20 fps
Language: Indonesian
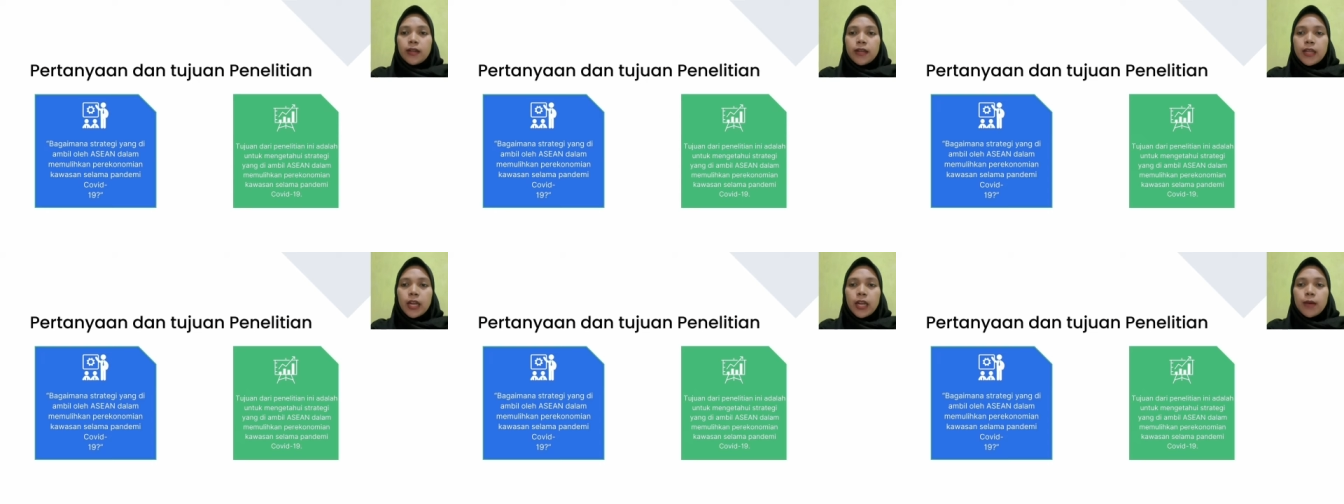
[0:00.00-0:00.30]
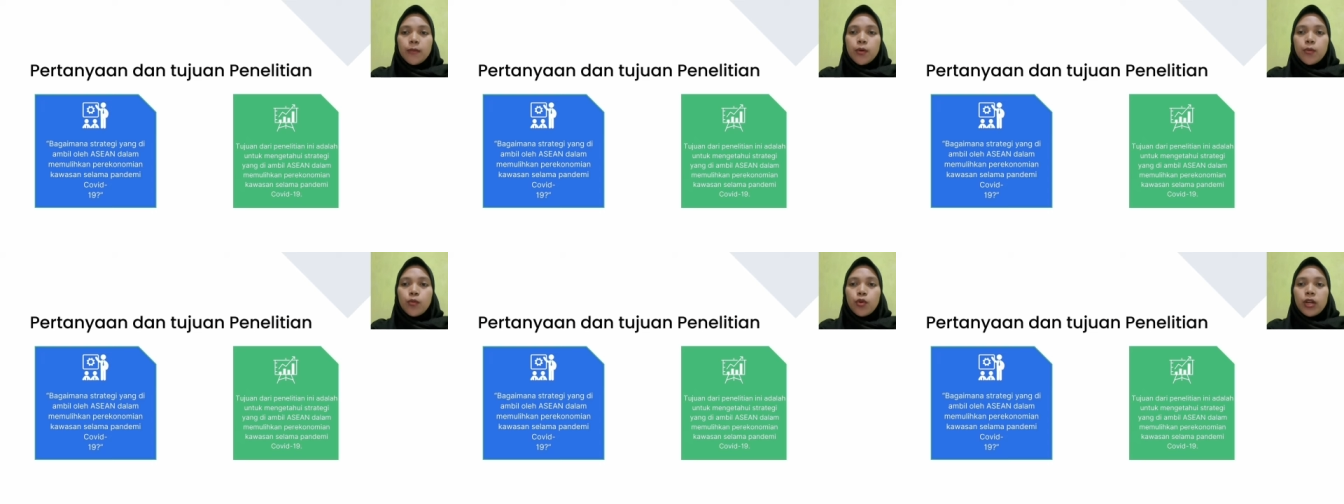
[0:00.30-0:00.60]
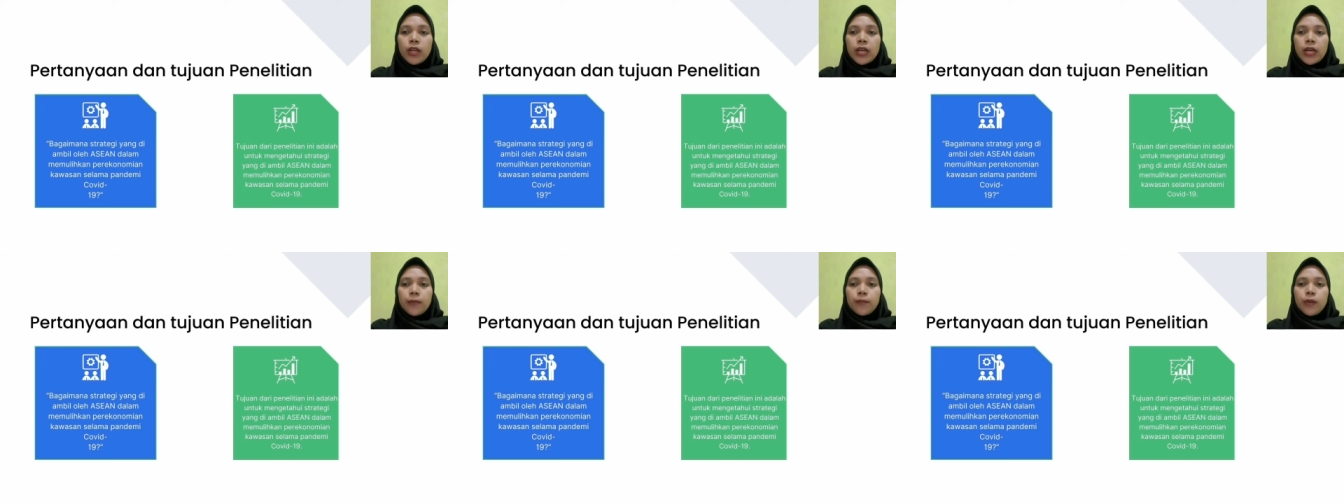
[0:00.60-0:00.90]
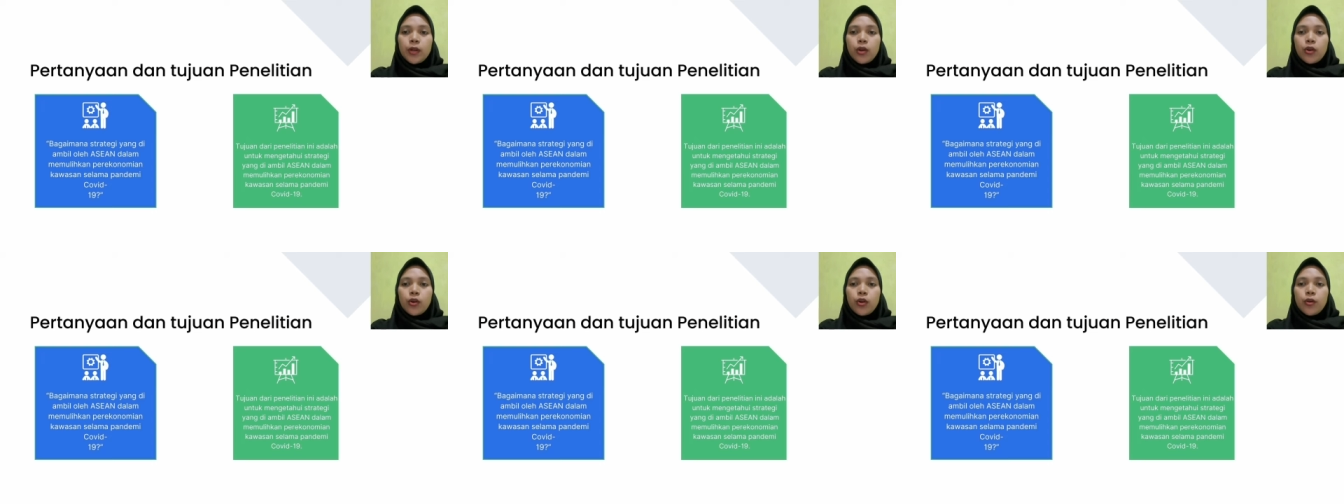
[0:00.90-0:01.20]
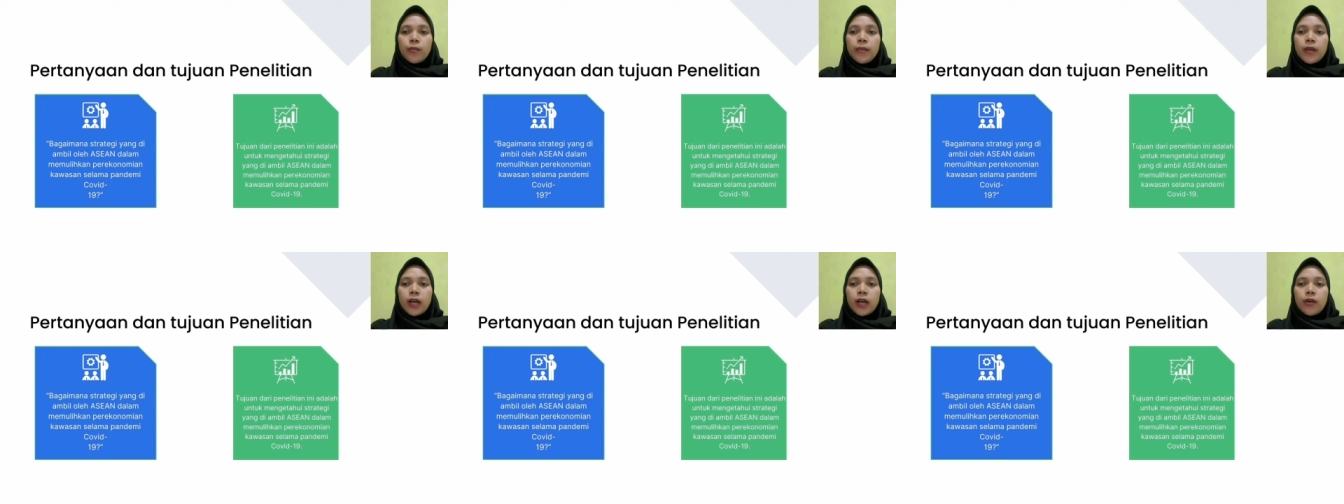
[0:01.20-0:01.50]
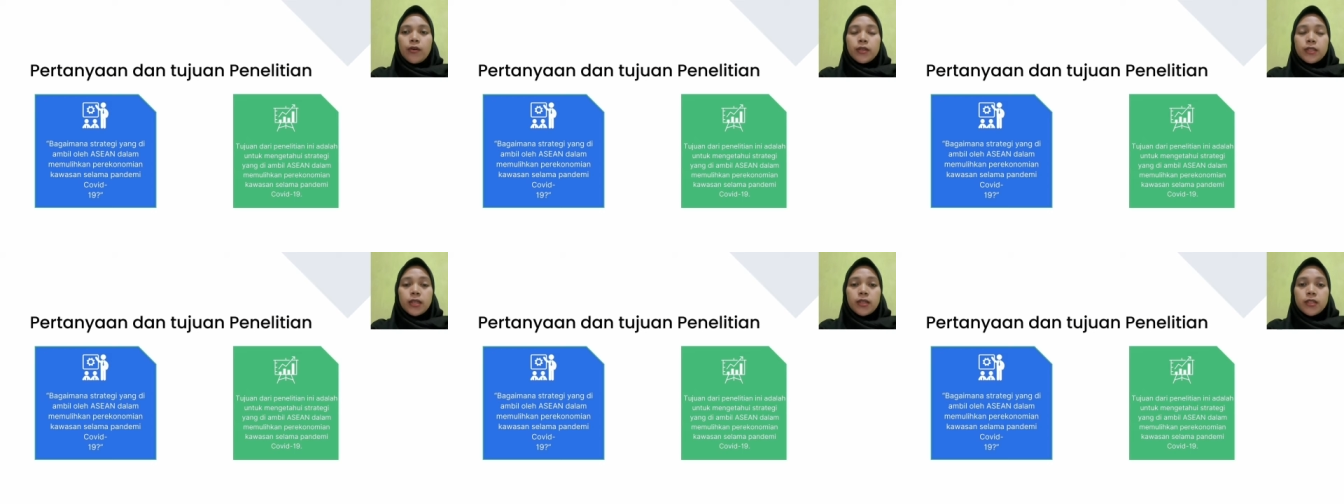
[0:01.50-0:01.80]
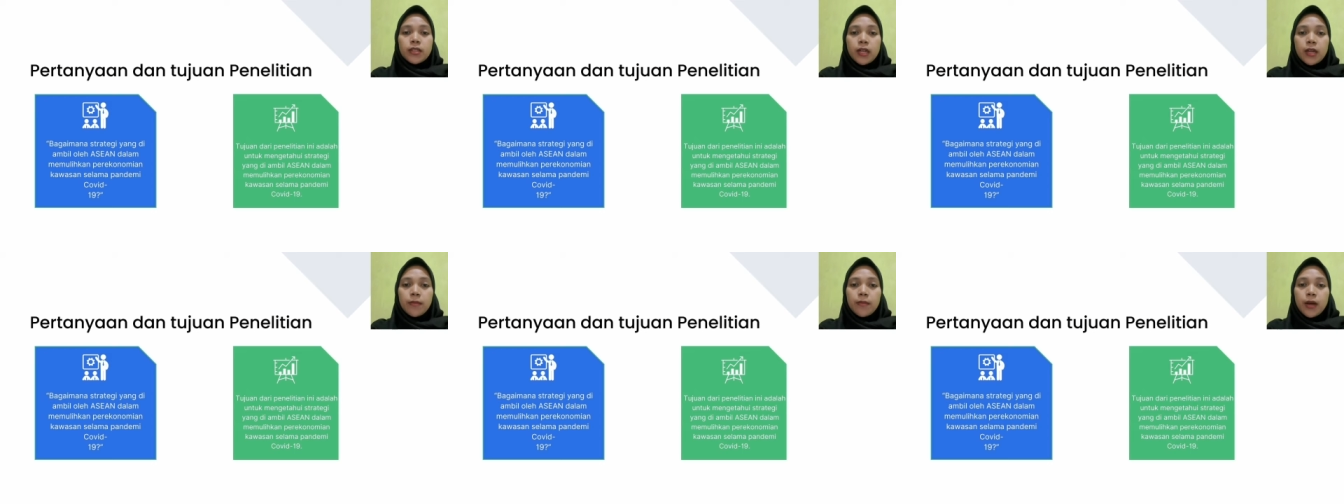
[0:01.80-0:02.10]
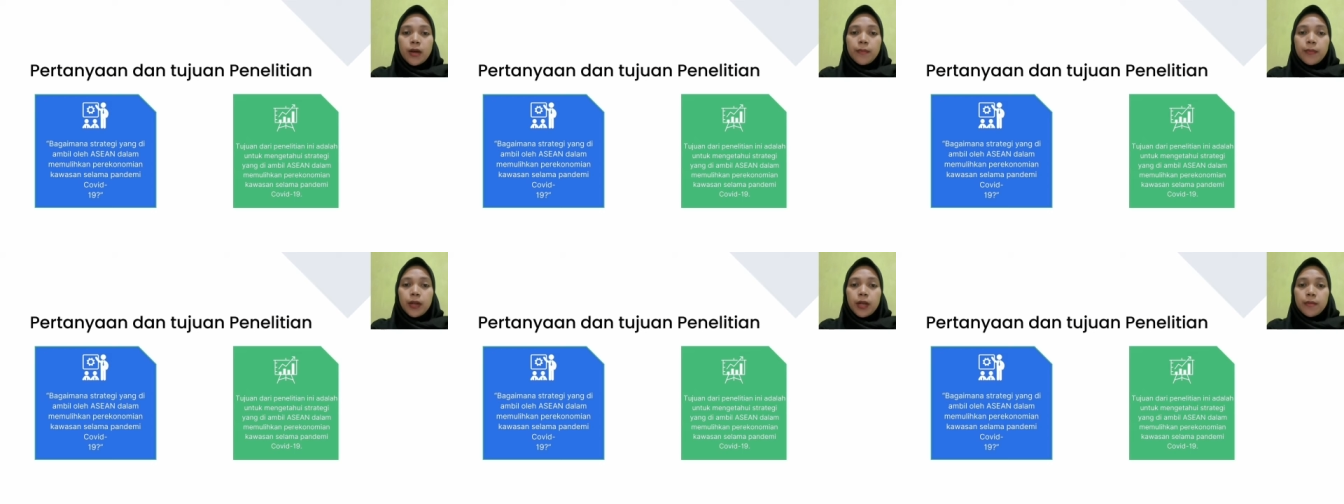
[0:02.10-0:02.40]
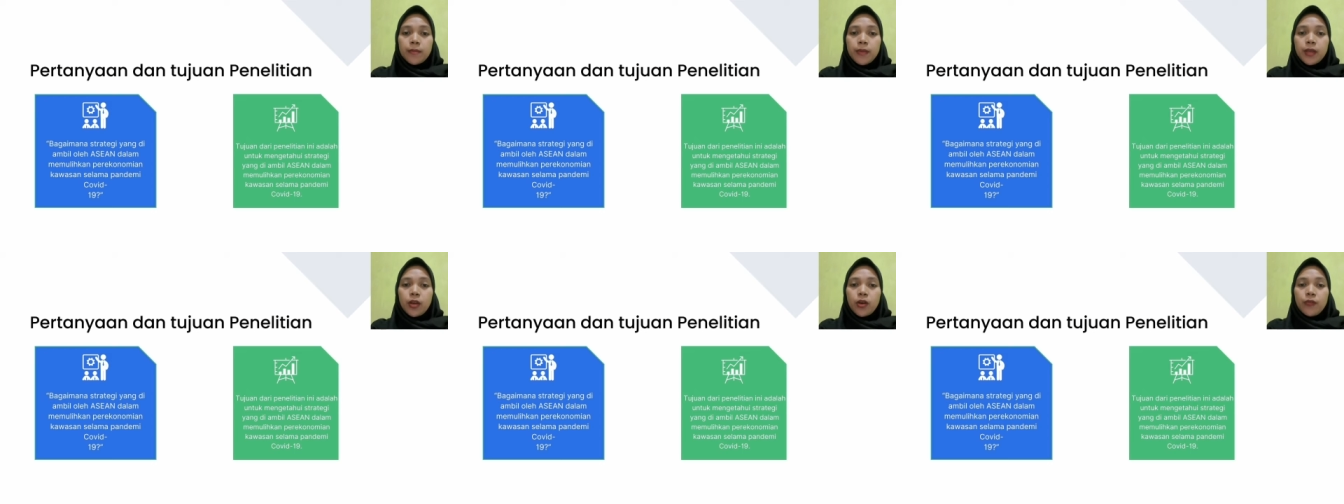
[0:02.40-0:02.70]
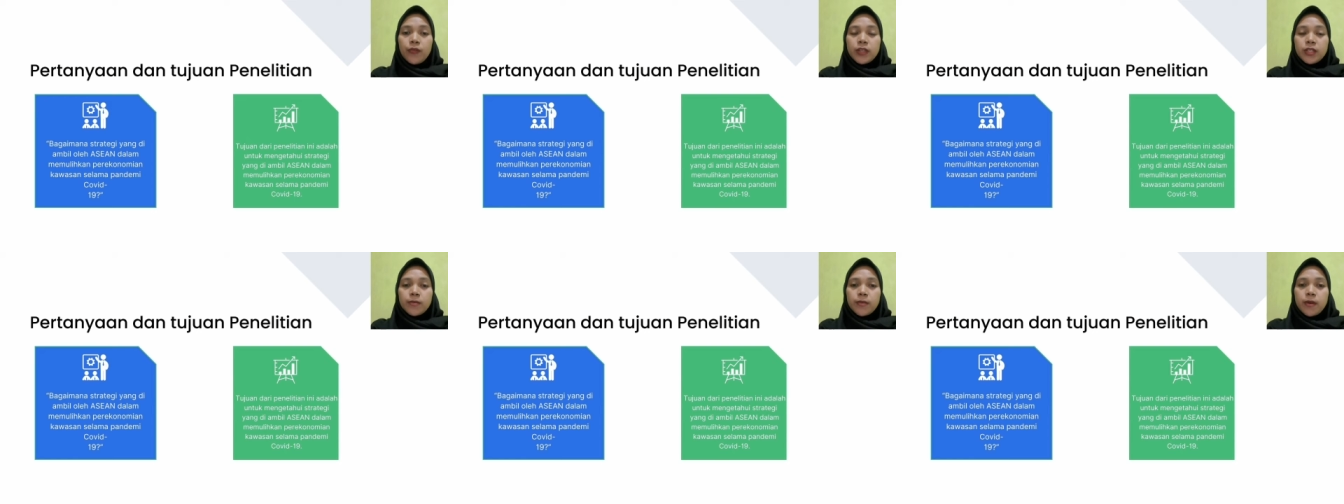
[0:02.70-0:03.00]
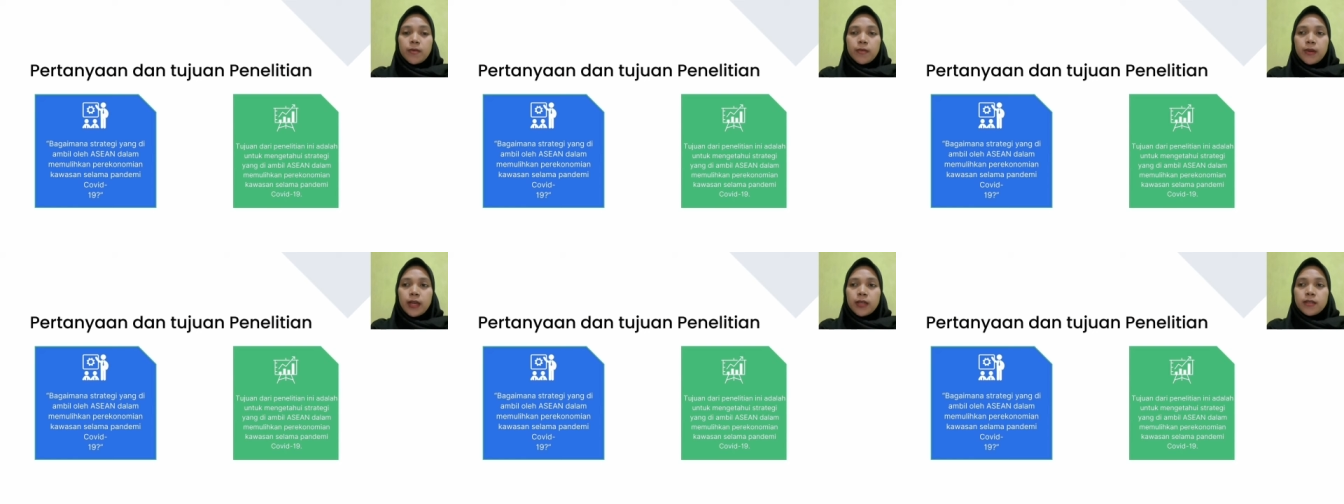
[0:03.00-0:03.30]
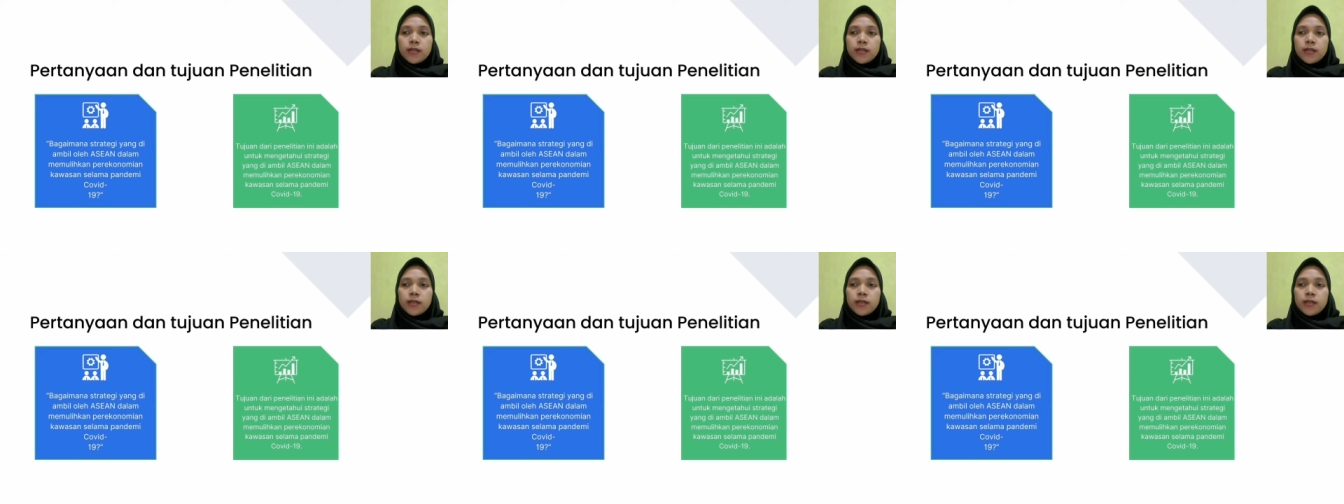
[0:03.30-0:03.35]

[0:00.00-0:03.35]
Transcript: dalam memulihkan perekonomian kawasan selama pandemi COVID-19.